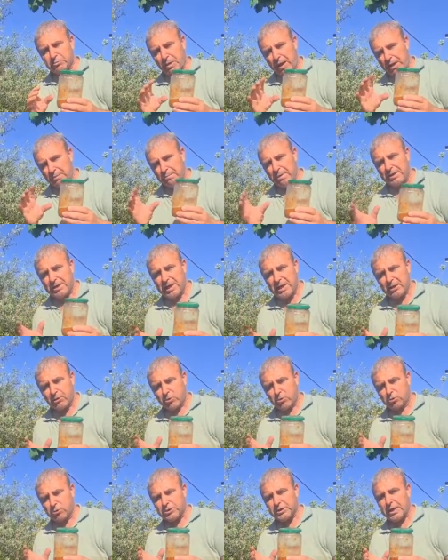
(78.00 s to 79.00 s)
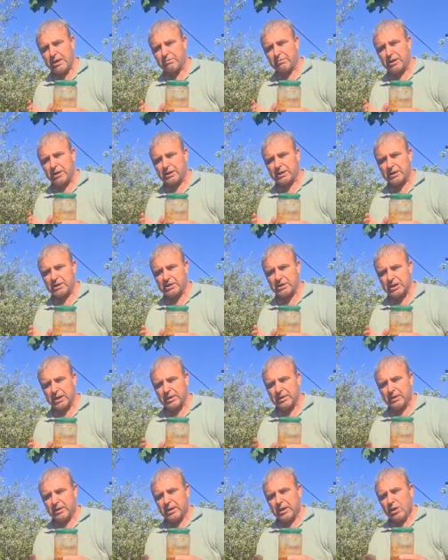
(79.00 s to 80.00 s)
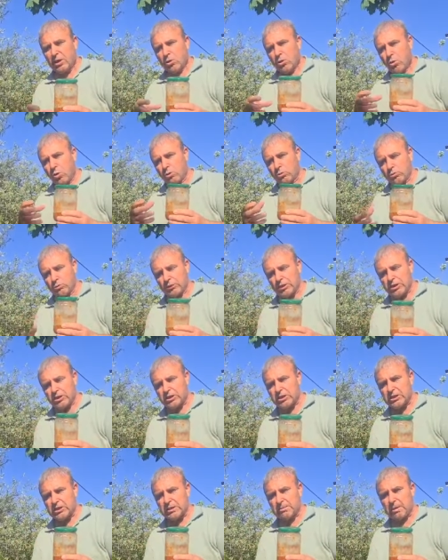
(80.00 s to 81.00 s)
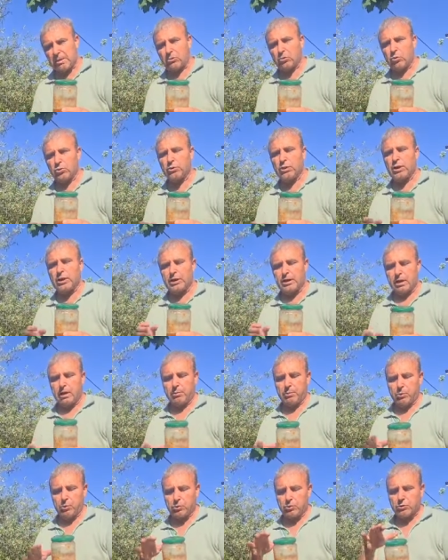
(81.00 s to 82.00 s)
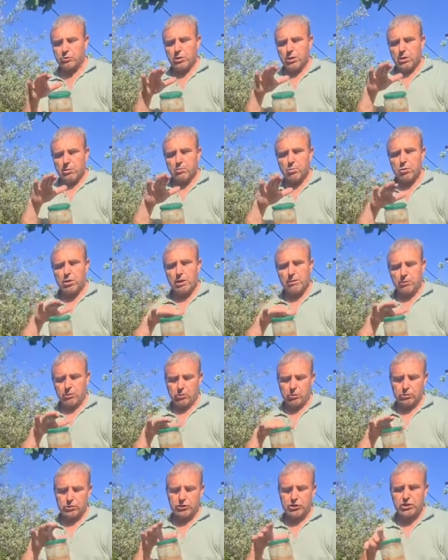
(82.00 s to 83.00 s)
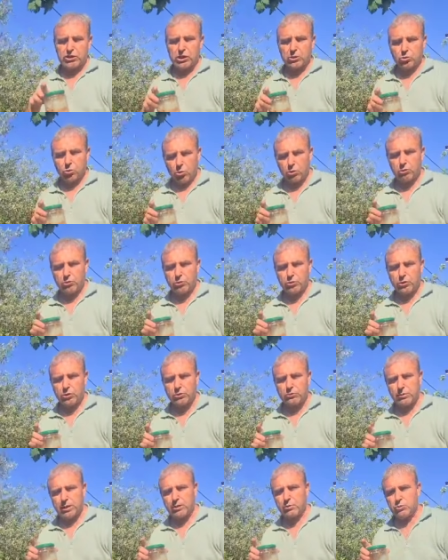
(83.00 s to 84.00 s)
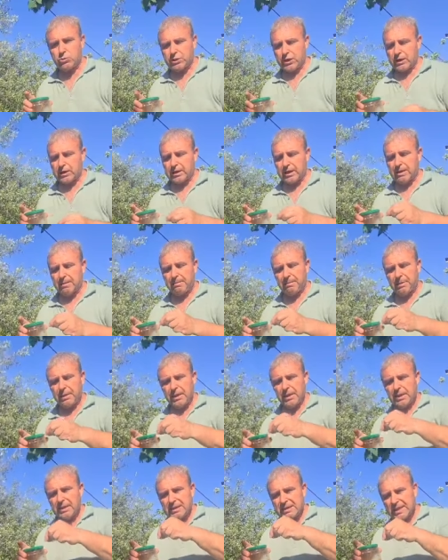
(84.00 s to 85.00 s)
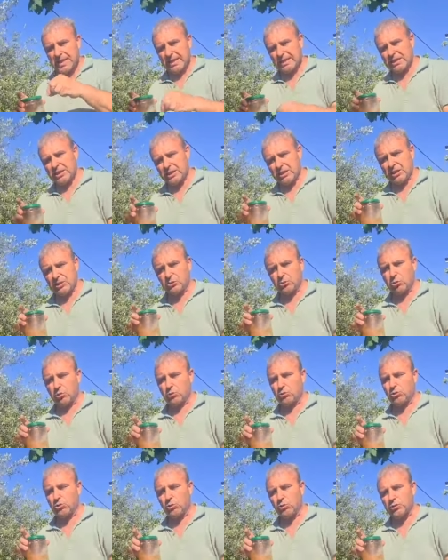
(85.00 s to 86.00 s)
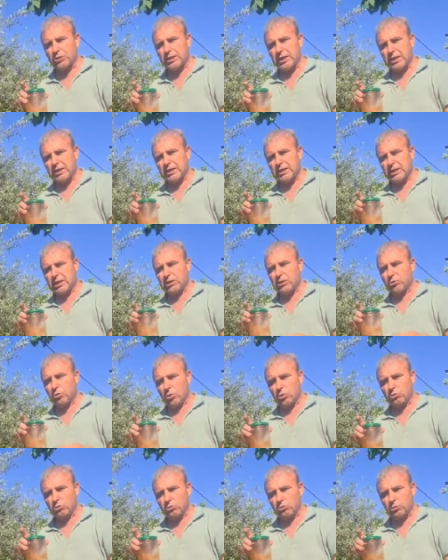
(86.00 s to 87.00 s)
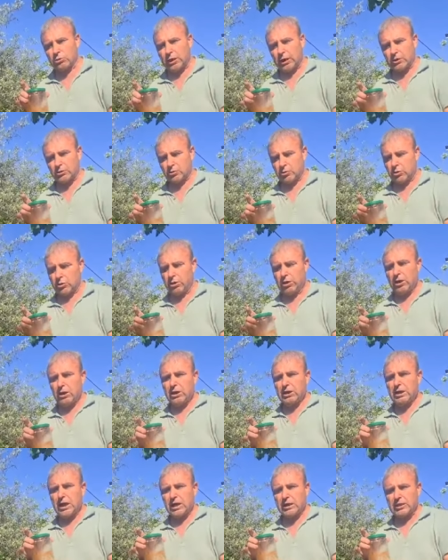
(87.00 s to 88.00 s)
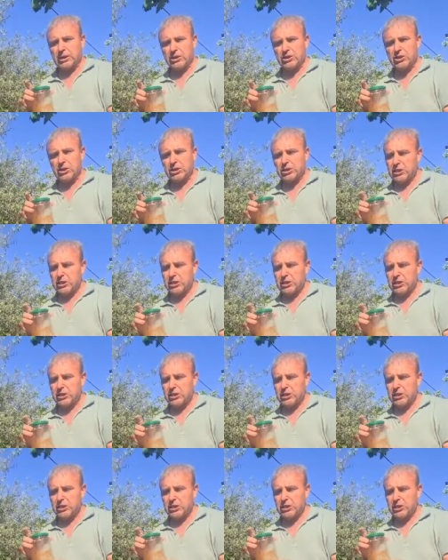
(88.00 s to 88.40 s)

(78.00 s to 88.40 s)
pembe rengi olur sevgili arkadaşlar. Olgunlaştığı zaman onları ne yapıyoruz? Bu kavanozun içine dolduruyoruz ve üzerine zeytinyağı dolduruyoruz. Zeytinyağını doldurduktan sonra yaklaşık